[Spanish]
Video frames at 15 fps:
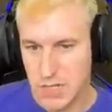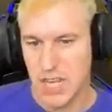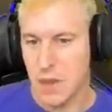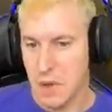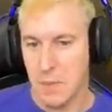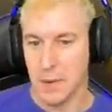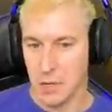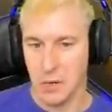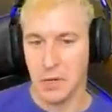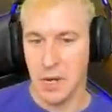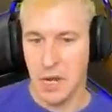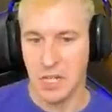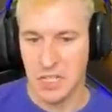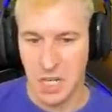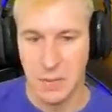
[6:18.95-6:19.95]
esa
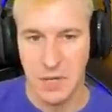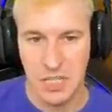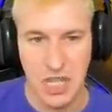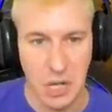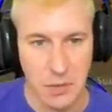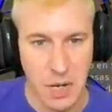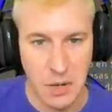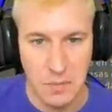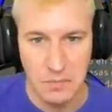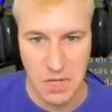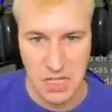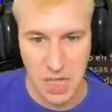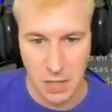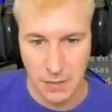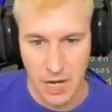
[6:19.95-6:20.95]
MP9 sí, me sirve,
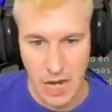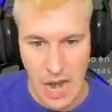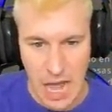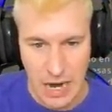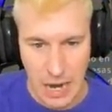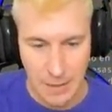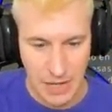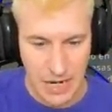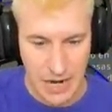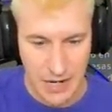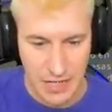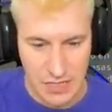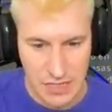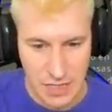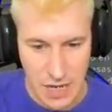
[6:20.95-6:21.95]
me sirve. La
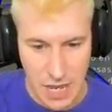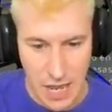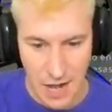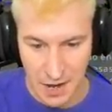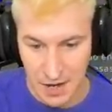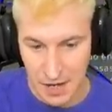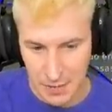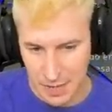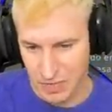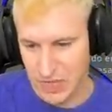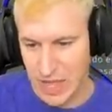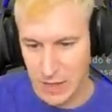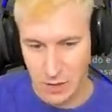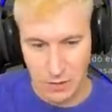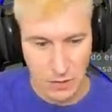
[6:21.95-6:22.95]
capilares, en
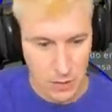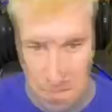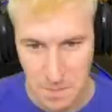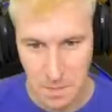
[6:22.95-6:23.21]
reventado.